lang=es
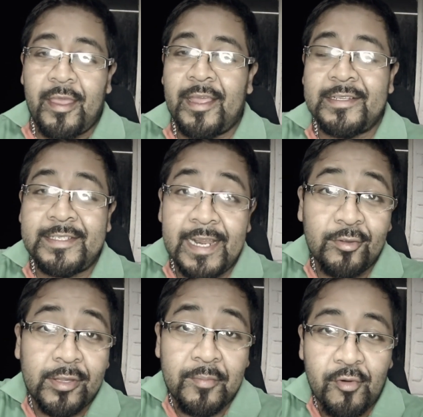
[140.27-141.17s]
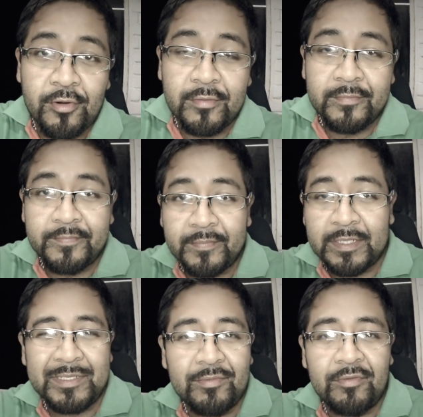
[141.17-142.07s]
eh, cierto temor.
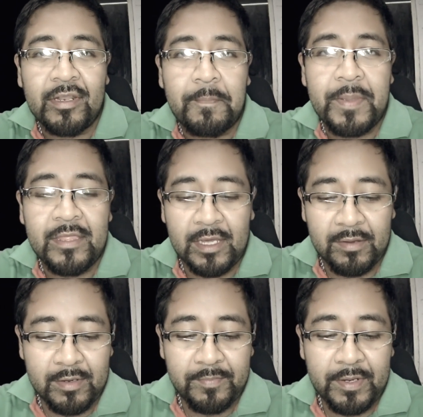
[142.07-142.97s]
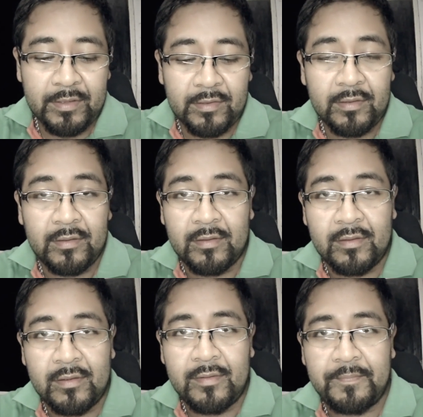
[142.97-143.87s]
Se me está moviendo la pinche cámara, espérense.
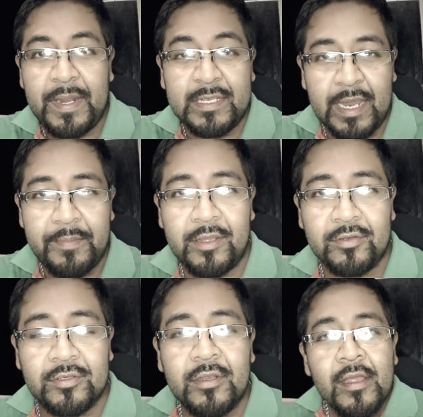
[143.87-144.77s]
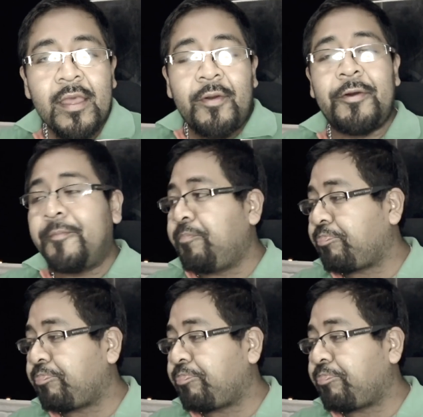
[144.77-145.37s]
Espérense, amigos. No.